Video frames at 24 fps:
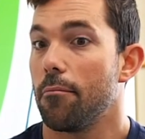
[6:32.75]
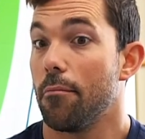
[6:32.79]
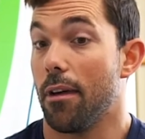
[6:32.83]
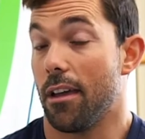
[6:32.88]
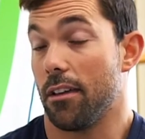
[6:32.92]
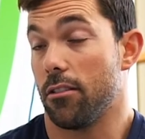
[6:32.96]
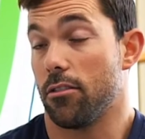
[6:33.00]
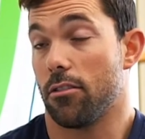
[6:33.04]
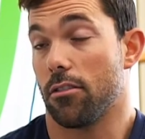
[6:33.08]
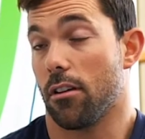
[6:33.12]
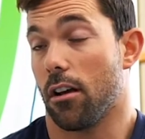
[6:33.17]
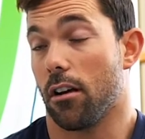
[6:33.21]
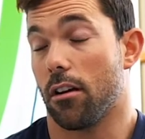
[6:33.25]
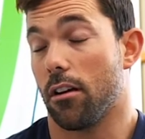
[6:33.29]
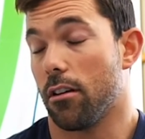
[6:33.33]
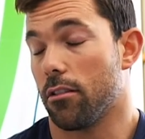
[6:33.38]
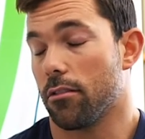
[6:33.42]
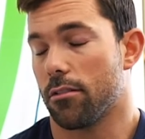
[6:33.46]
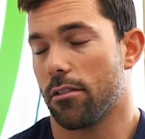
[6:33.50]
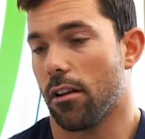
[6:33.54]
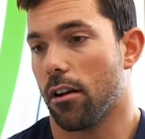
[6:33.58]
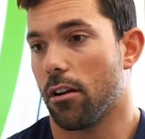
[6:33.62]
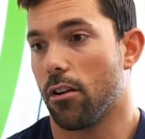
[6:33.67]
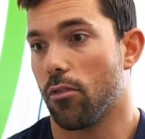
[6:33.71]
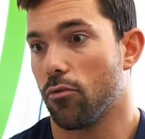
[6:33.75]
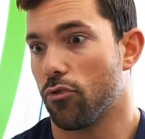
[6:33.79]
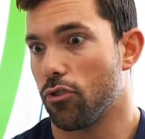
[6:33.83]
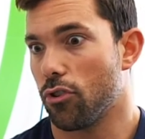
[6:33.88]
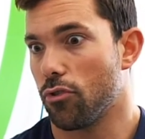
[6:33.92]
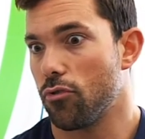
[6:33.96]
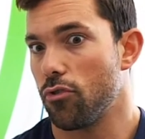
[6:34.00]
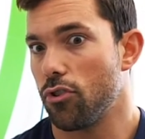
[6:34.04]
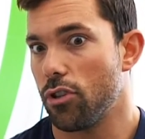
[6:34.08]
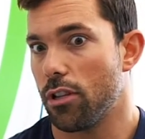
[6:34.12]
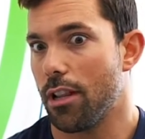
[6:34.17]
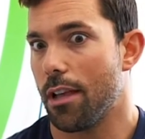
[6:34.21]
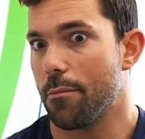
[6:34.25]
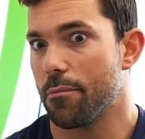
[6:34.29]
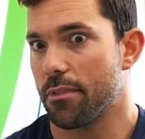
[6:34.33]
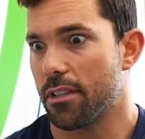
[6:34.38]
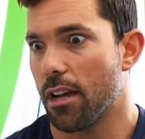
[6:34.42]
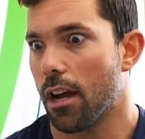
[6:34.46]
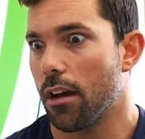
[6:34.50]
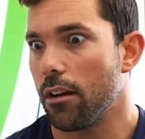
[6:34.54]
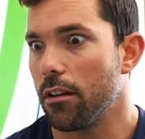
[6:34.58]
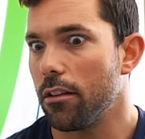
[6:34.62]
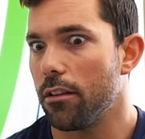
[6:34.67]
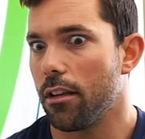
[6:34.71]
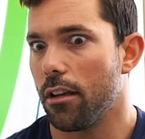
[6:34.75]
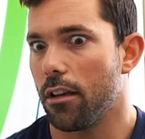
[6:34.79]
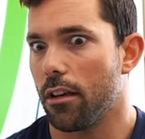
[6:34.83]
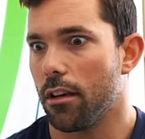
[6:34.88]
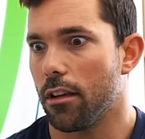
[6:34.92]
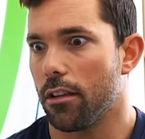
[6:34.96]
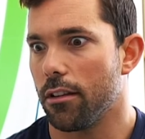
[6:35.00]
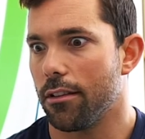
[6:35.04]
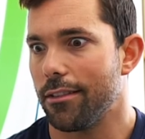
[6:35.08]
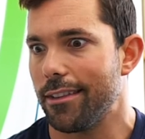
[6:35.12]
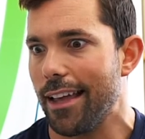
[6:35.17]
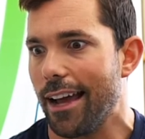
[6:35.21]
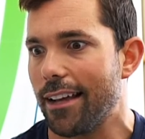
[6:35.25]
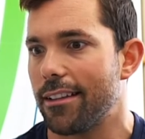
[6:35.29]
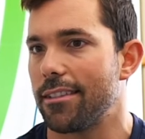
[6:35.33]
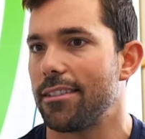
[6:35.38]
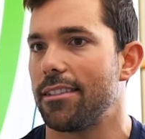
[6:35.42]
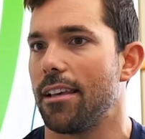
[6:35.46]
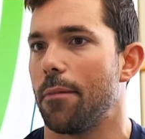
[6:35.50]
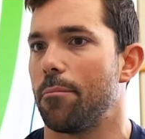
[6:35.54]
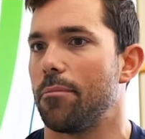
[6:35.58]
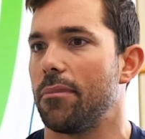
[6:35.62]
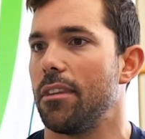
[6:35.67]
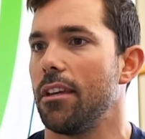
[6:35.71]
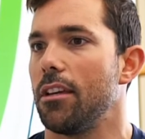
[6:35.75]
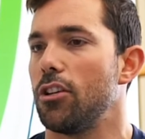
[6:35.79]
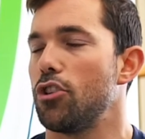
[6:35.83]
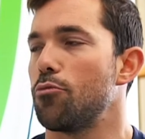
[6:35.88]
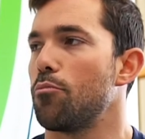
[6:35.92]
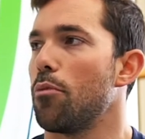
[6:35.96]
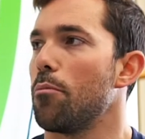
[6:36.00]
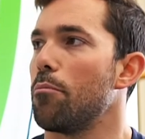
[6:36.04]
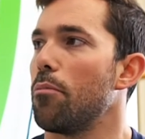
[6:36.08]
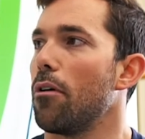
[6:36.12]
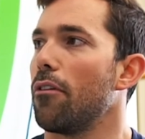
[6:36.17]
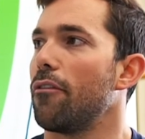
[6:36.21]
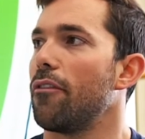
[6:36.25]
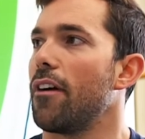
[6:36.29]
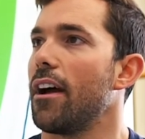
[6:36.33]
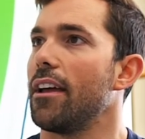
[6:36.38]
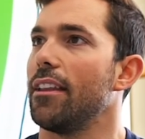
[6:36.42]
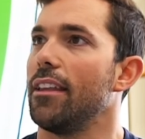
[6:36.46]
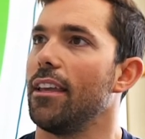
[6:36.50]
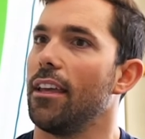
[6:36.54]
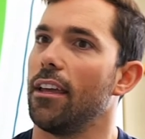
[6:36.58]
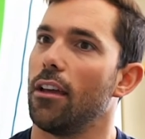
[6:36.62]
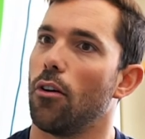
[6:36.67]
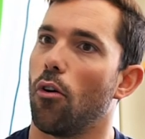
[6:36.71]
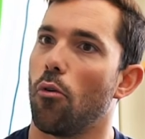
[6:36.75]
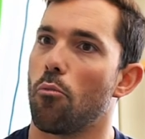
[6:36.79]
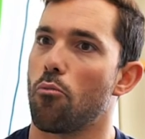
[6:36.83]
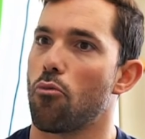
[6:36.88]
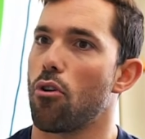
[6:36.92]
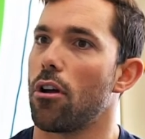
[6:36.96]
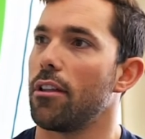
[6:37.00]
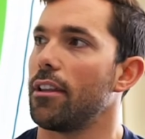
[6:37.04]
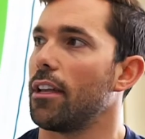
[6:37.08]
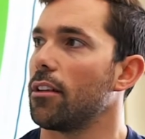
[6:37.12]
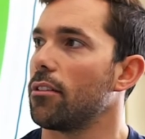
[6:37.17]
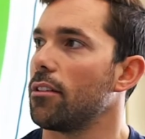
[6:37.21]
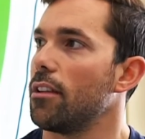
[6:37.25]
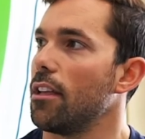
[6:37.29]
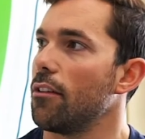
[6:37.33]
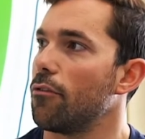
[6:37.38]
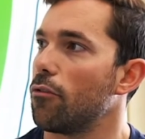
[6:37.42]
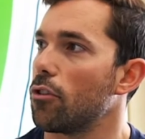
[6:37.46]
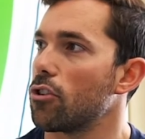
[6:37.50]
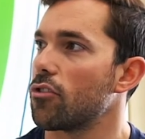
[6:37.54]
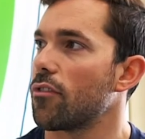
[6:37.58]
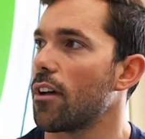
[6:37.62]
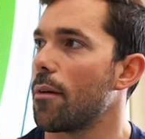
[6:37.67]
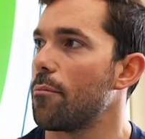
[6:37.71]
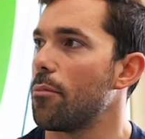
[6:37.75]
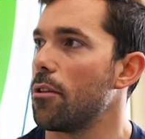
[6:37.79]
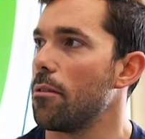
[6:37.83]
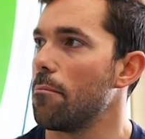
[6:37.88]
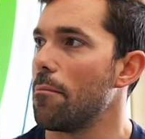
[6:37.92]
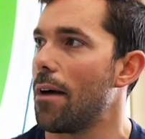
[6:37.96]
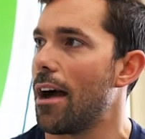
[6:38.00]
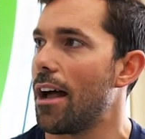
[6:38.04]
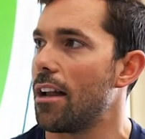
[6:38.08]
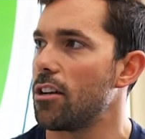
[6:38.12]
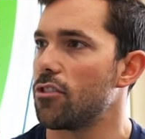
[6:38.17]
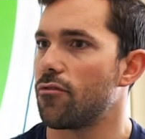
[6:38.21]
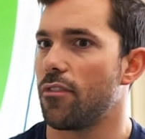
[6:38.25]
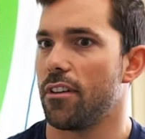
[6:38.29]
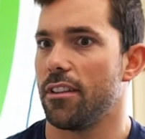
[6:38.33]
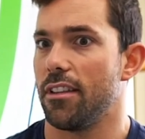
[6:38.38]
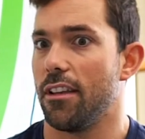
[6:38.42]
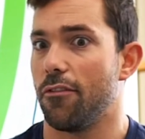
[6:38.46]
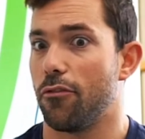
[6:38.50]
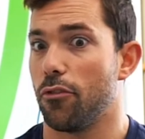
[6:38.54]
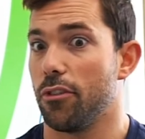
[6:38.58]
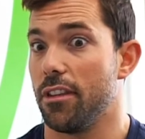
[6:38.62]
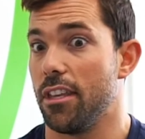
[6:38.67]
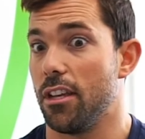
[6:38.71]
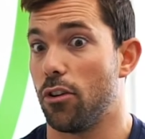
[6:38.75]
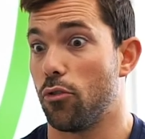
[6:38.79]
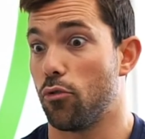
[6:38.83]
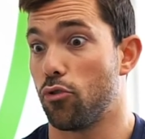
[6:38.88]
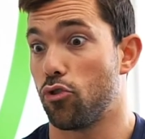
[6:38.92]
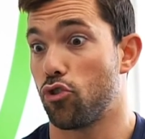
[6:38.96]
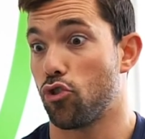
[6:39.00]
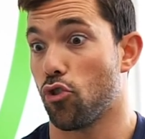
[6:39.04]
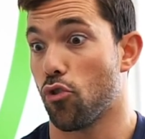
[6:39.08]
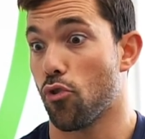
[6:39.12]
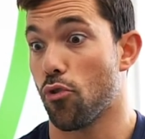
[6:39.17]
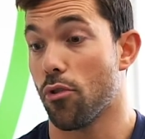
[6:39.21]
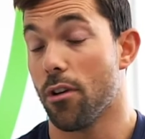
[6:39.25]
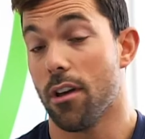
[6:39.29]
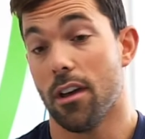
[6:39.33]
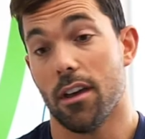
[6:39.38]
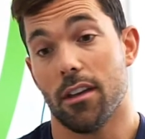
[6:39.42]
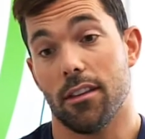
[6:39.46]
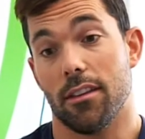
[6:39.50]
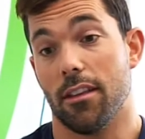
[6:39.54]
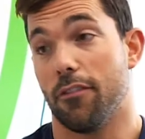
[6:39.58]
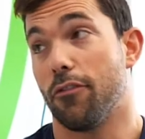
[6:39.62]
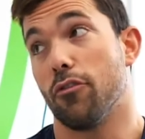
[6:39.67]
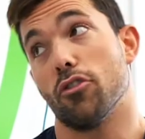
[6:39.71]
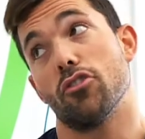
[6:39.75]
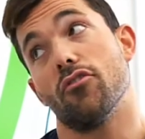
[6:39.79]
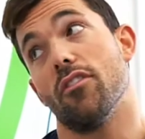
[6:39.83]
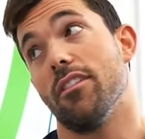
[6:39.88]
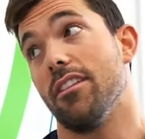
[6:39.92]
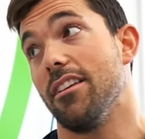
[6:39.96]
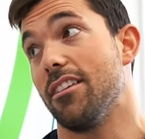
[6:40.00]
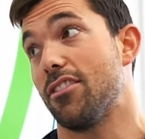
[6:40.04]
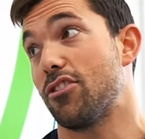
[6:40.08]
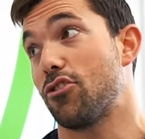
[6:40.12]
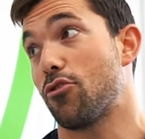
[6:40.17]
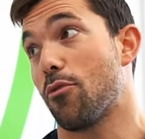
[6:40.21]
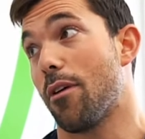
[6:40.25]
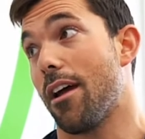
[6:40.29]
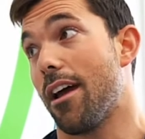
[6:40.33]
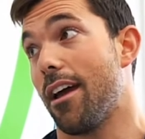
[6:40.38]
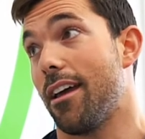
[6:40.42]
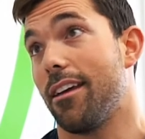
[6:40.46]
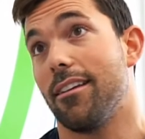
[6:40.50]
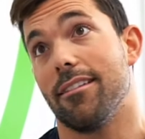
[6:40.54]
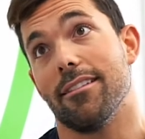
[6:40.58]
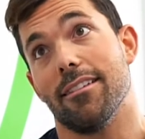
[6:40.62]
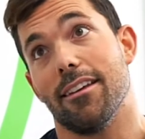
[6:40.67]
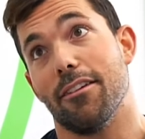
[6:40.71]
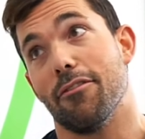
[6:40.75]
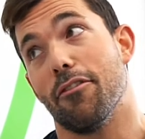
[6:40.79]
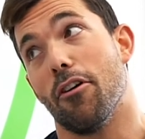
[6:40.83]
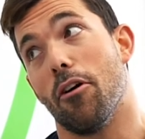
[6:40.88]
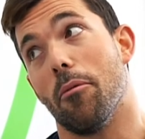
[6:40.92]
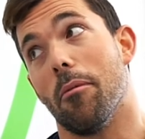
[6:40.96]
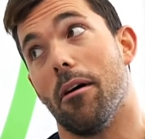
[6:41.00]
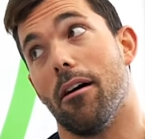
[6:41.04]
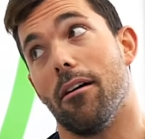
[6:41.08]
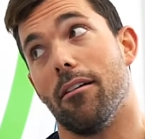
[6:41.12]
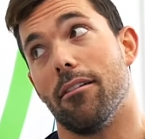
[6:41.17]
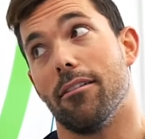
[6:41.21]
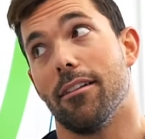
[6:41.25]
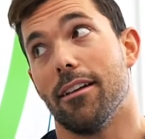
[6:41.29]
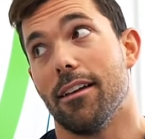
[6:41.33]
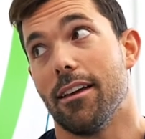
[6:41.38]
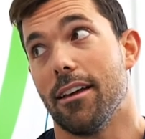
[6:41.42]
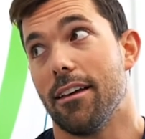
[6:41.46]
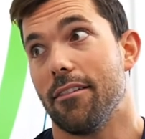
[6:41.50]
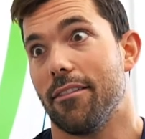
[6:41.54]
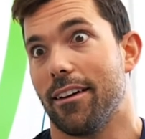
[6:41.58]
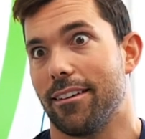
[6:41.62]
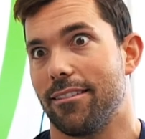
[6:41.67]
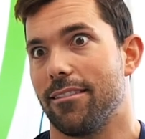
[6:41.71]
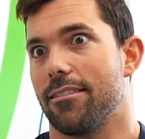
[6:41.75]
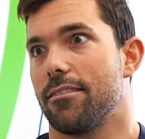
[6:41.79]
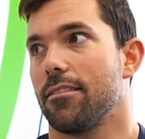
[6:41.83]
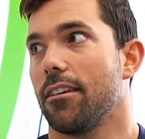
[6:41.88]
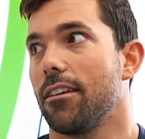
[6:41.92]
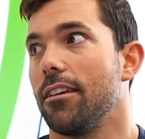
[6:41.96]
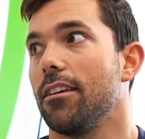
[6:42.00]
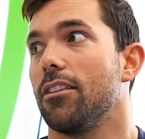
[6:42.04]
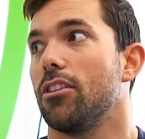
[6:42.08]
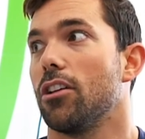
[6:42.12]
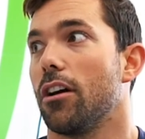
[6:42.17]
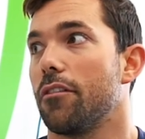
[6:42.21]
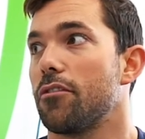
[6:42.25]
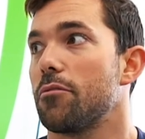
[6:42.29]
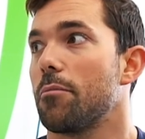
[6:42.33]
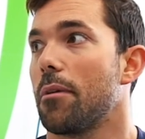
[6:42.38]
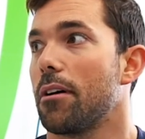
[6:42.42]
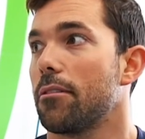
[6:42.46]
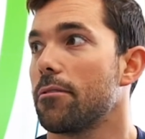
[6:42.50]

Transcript: ben j'ai encore, c'est encore aujourd'hui, j'ai de la misère d'accepter que je peux pas faire des home runs à toutes les fois que je frappe une mm-hmm. balle. Je fais des fois des coups des fois je fais des strikes, des four balls. c'est ça qui est tough, je